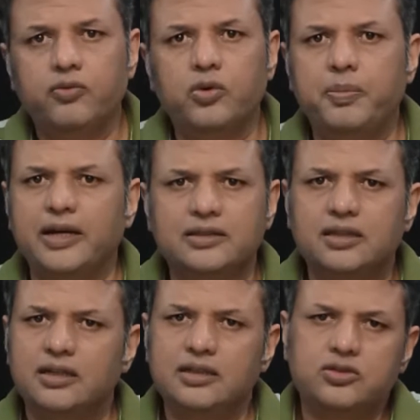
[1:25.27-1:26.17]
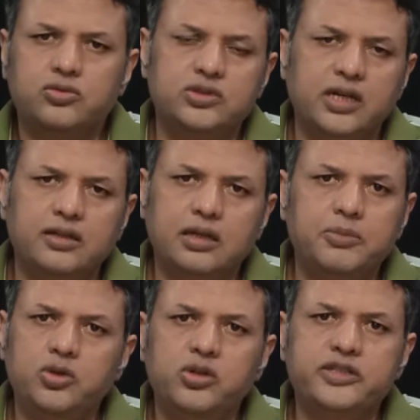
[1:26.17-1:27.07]
वो पाकिस्तान की इसको जंग
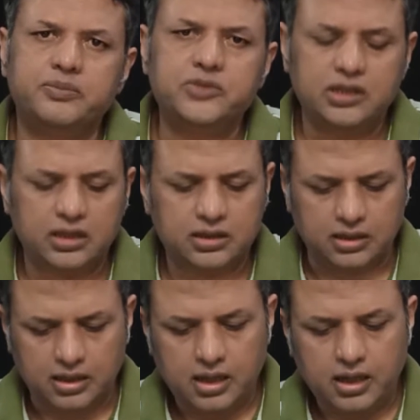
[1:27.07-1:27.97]
कभी इन्होंने समझी नहीं थी